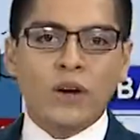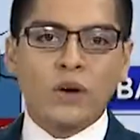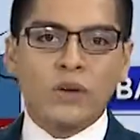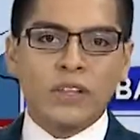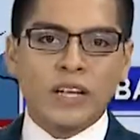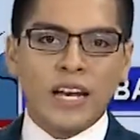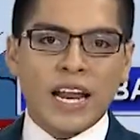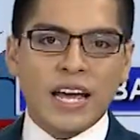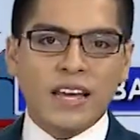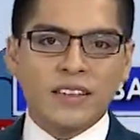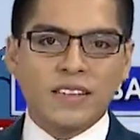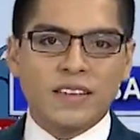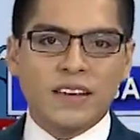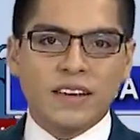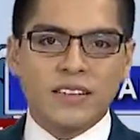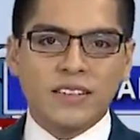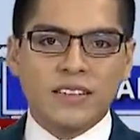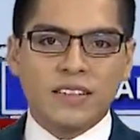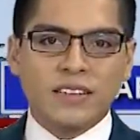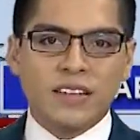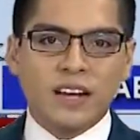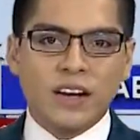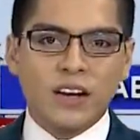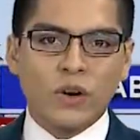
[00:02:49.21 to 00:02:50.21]
largo de la
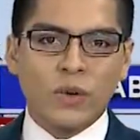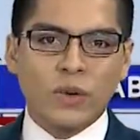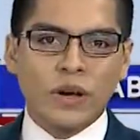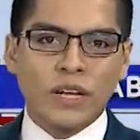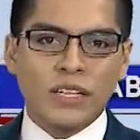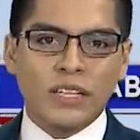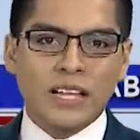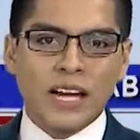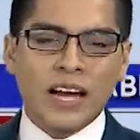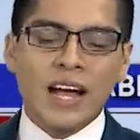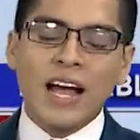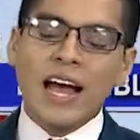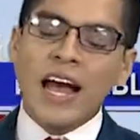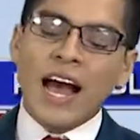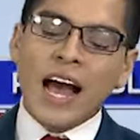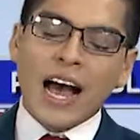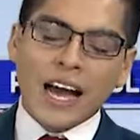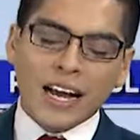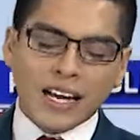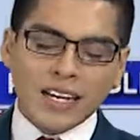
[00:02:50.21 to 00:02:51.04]
Interestatal 90.